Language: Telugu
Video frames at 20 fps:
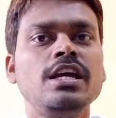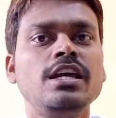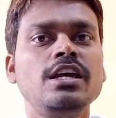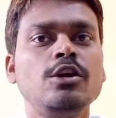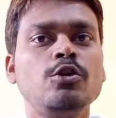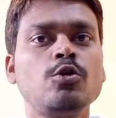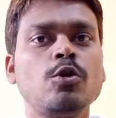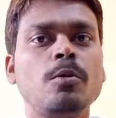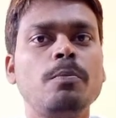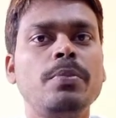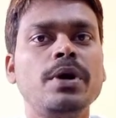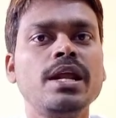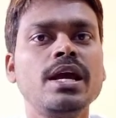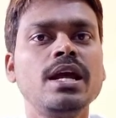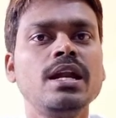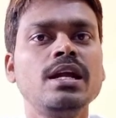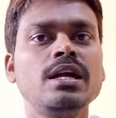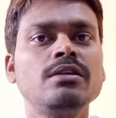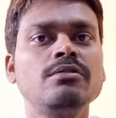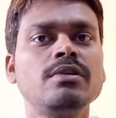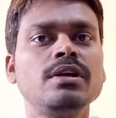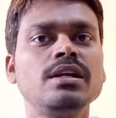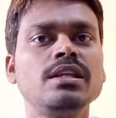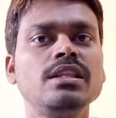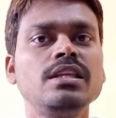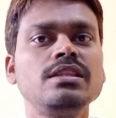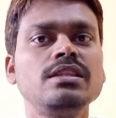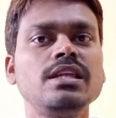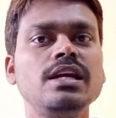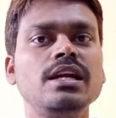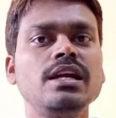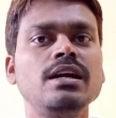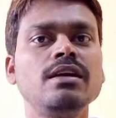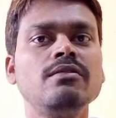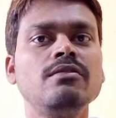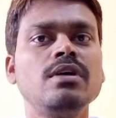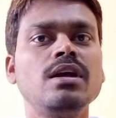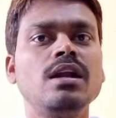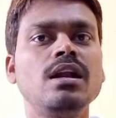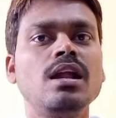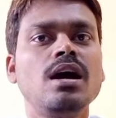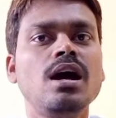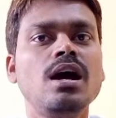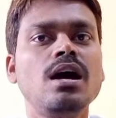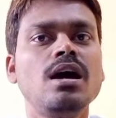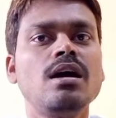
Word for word: ఈ కొబ్బరి అనేటువంటిది తినడం వలన